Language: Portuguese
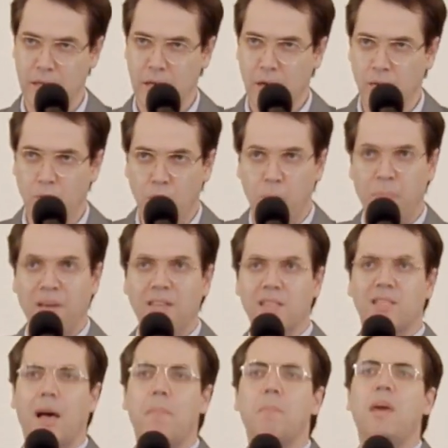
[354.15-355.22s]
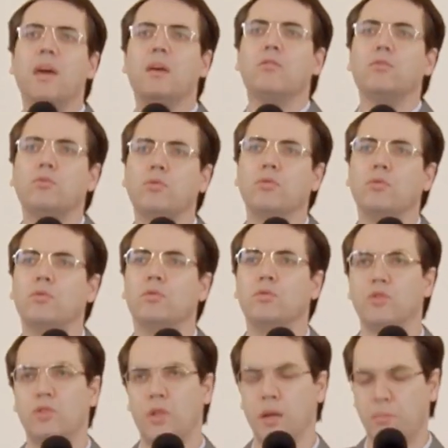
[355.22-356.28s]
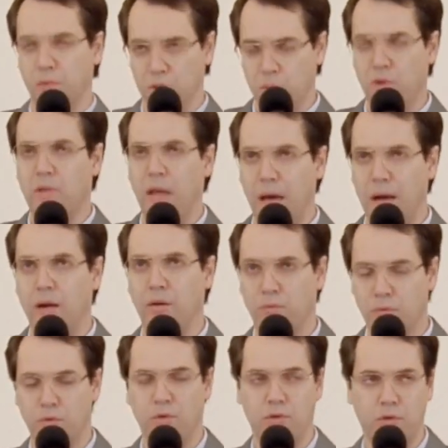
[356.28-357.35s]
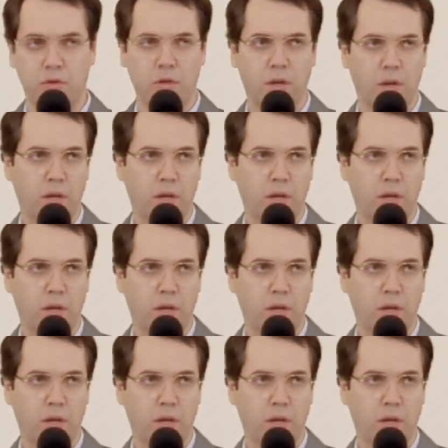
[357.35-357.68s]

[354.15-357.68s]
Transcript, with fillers: com o pensamento dos tempos modernos.